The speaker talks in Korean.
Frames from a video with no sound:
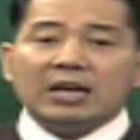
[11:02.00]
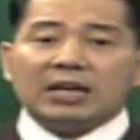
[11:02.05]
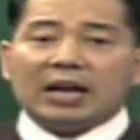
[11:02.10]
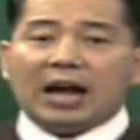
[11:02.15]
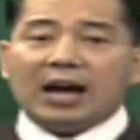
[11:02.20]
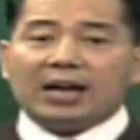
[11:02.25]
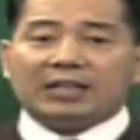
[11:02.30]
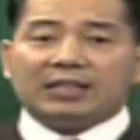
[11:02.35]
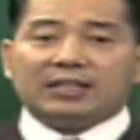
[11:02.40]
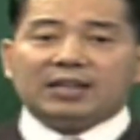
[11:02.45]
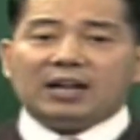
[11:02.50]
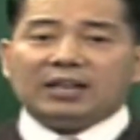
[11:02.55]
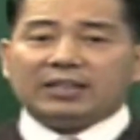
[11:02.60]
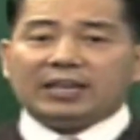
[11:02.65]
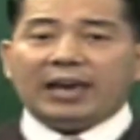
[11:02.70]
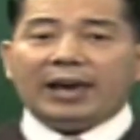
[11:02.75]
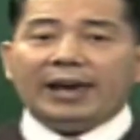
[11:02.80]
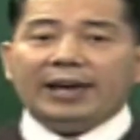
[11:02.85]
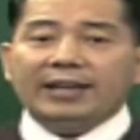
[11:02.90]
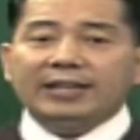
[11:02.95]
각각
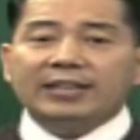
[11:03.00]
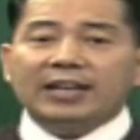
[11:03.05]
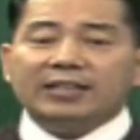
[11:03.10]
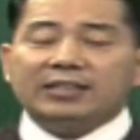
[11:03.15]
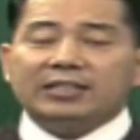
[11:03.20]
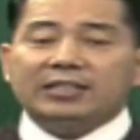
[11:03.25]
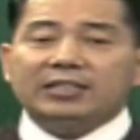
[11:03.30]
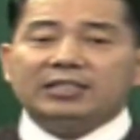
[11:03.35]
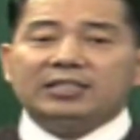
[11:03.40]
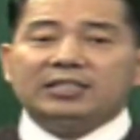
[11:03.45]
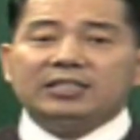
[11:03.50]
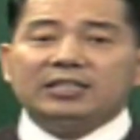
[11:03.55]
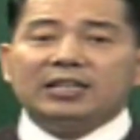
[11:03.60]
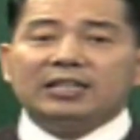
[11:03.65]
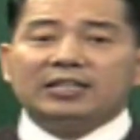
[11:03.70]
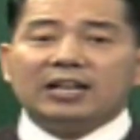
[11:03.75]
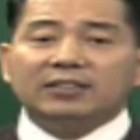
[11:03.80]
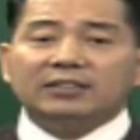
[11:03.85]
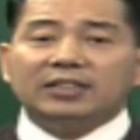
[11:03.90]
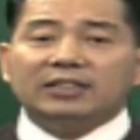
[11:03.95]
개인의
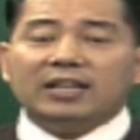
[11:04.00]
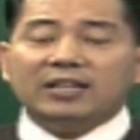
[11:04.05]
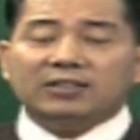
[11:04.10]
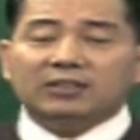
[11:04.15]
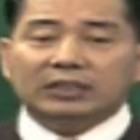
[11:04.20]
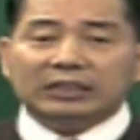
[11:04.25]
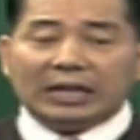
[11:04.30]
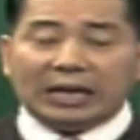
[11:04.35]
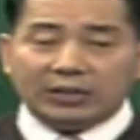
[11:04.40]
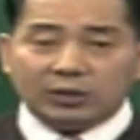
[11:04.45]
지지에 상대되는 것이